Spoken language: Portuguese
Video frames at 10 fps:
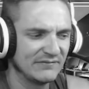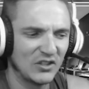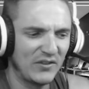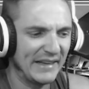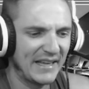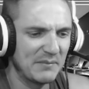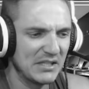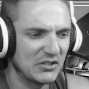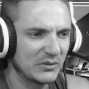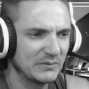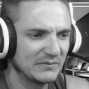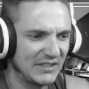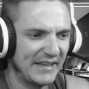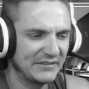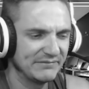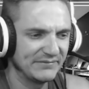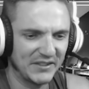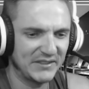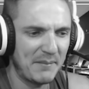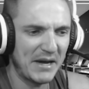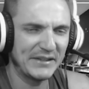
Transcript: Não vai ter mítico? Sério? Então tá bom,